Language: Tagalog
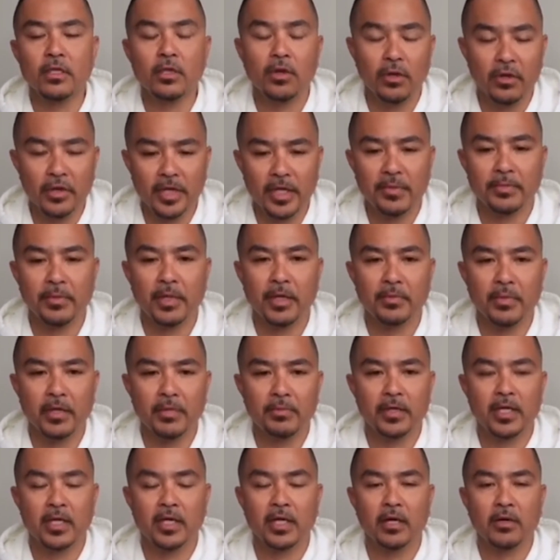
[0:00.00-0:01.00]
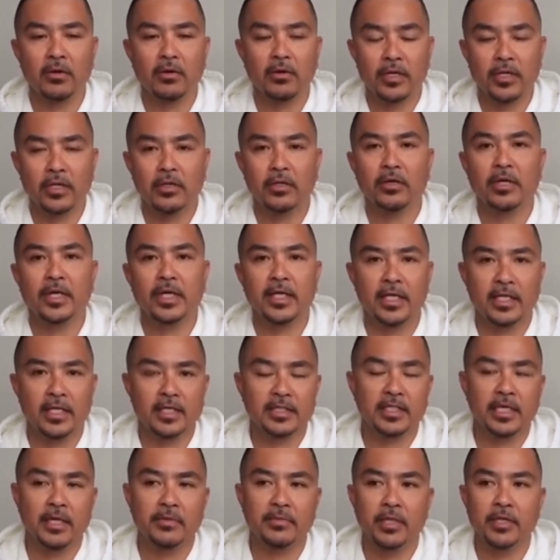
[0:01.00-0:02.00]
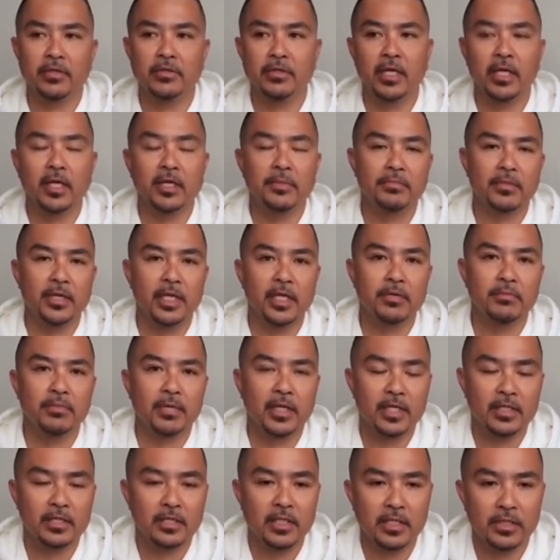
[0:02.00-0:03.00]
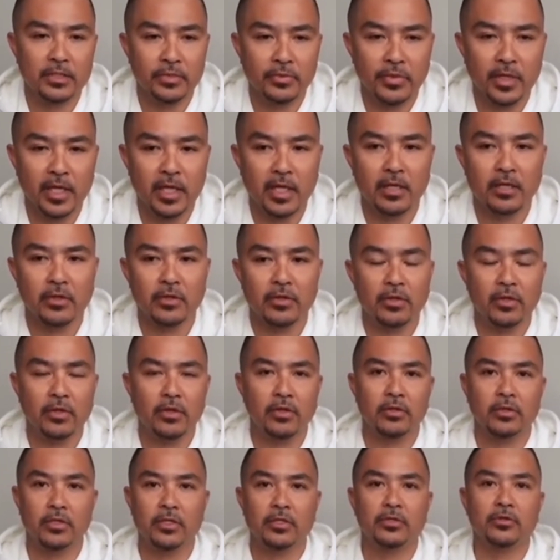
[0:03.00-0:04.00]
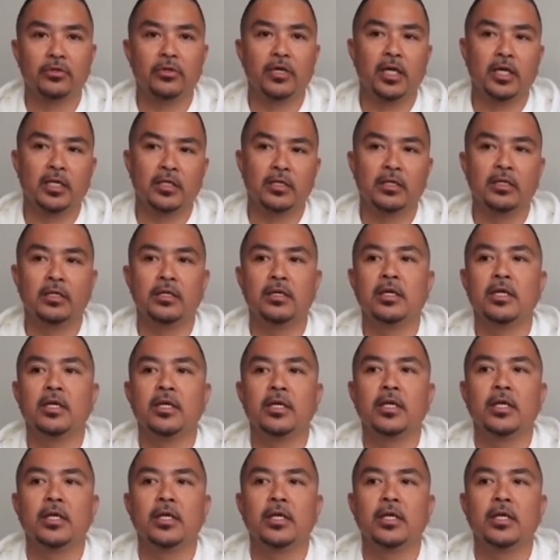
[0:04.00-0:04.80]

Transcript: okay, pagbibigyan ko kayo, ayan, nasabi ko na, me and Marites, we are no longer together.